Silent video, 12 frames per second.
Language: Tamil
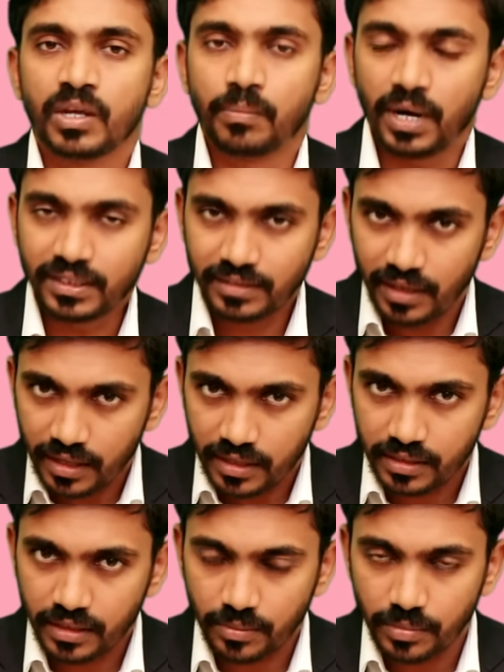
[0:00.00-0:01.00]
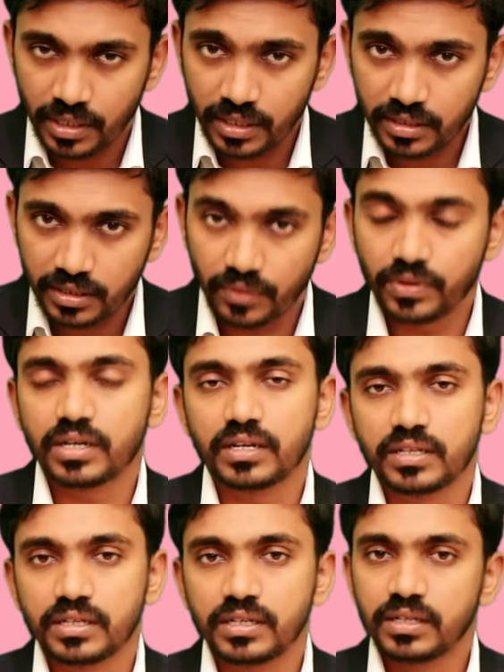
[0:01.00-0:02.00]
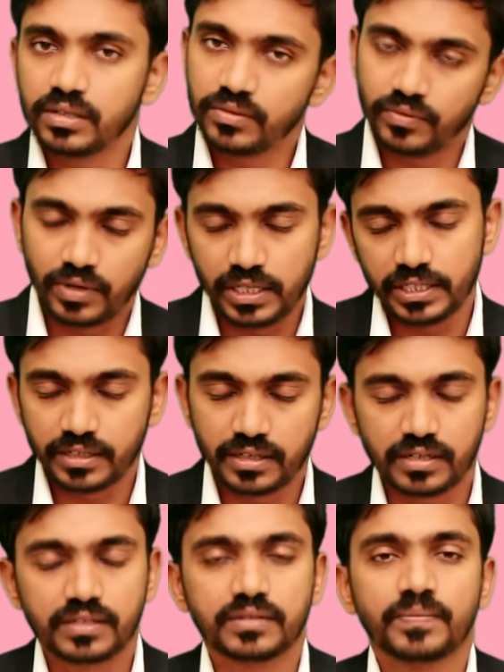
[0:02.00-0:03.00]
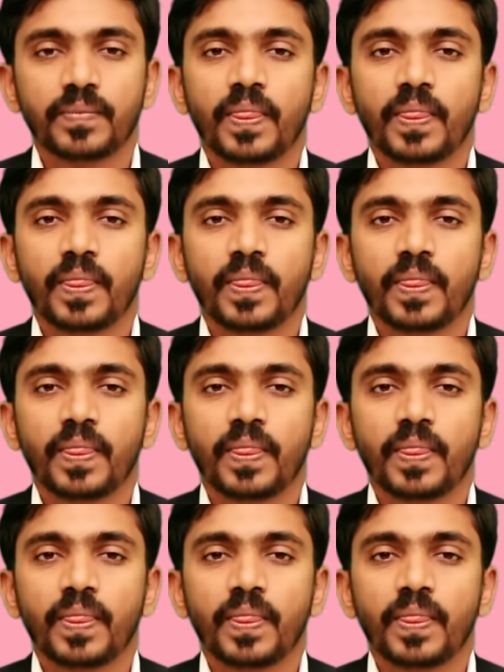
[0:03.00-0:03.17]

மாத்திரை எடுக்கிறத நம்ம தவிர்க்கிறதுக்கு வழி இருக்கிறது